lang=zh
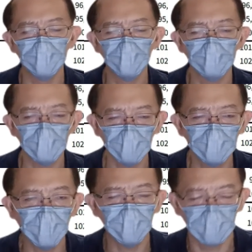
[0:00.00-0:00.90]
就存
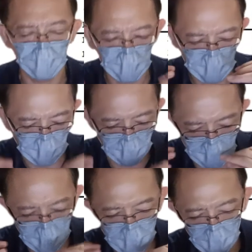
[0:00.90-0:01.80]
八年，
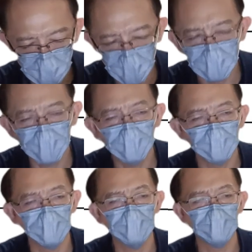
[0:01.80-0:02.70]
存啊，放了八
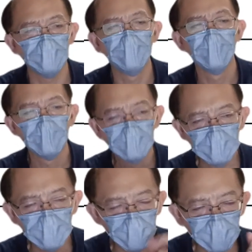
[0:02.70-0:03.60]
年的时间
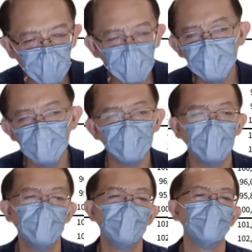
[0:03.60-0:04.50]
之后呢，开始
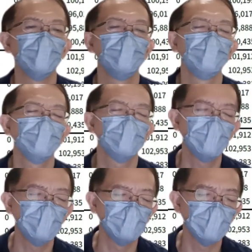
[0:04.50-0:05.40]
每年可以
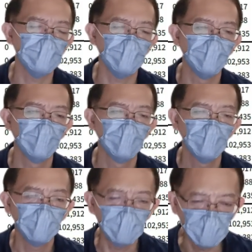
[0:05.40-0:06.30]
领多少？
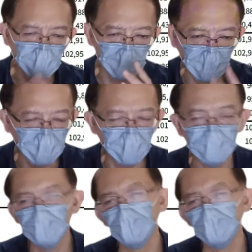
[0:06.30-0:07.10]
每年领百分之